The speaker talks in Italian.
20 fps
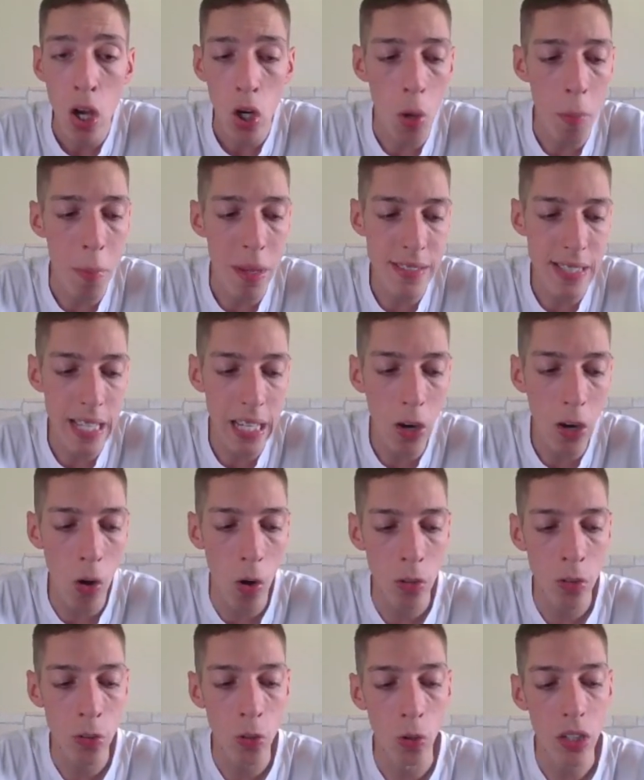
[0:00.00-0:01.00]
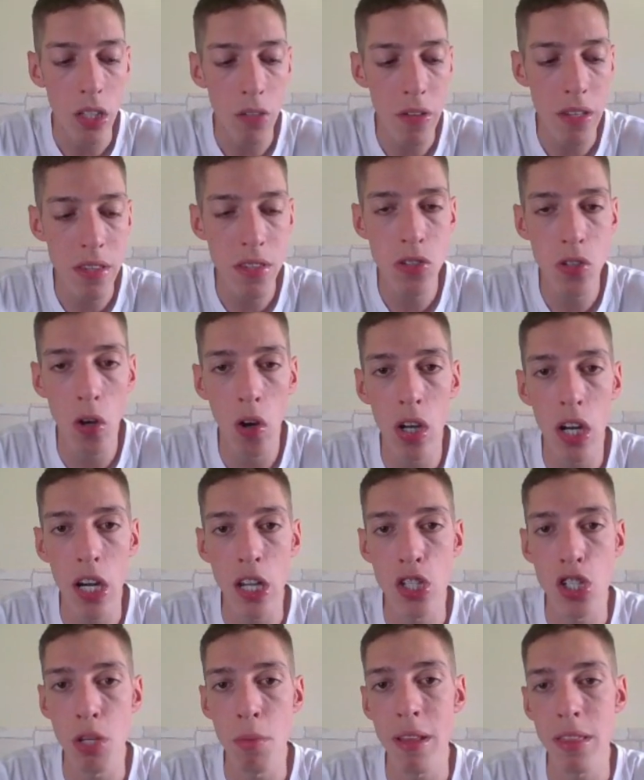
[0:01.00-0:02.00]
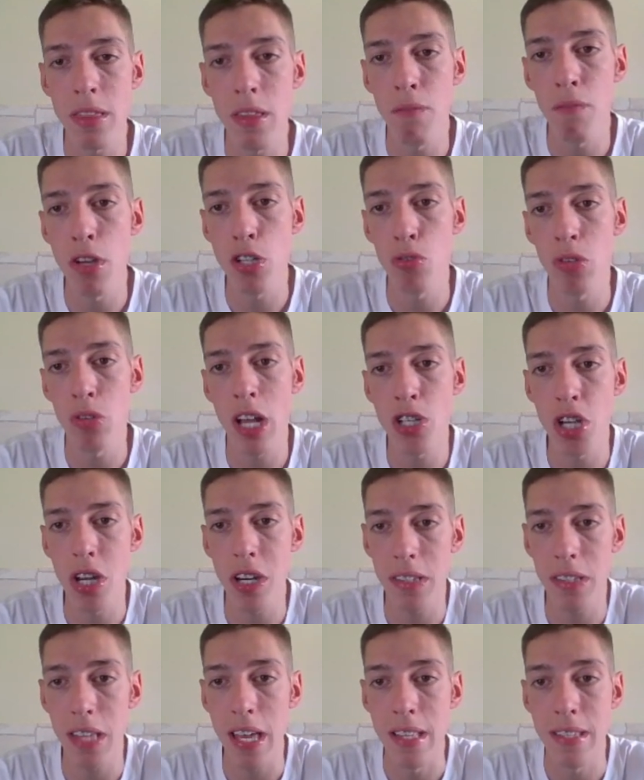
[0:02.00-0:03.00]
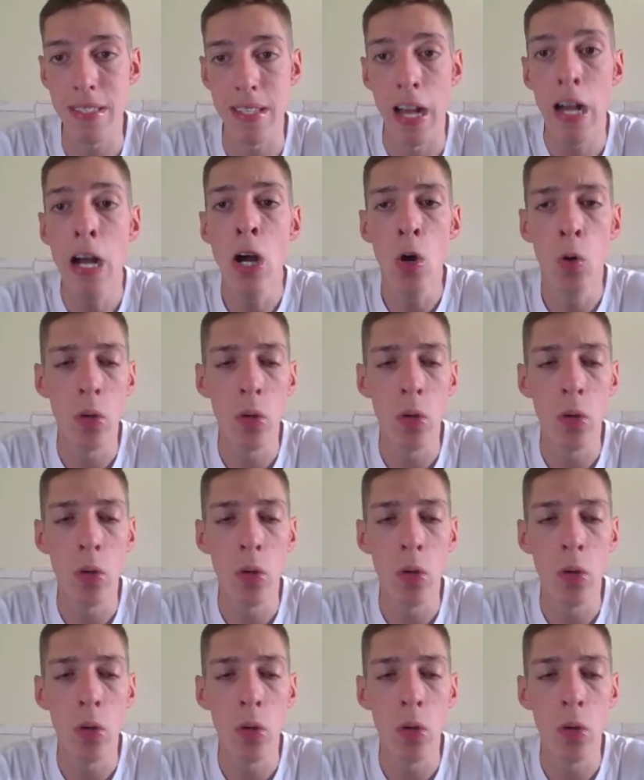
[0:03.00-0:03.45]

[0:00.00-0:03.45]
Come secondo difensore ci mette invece una certezza,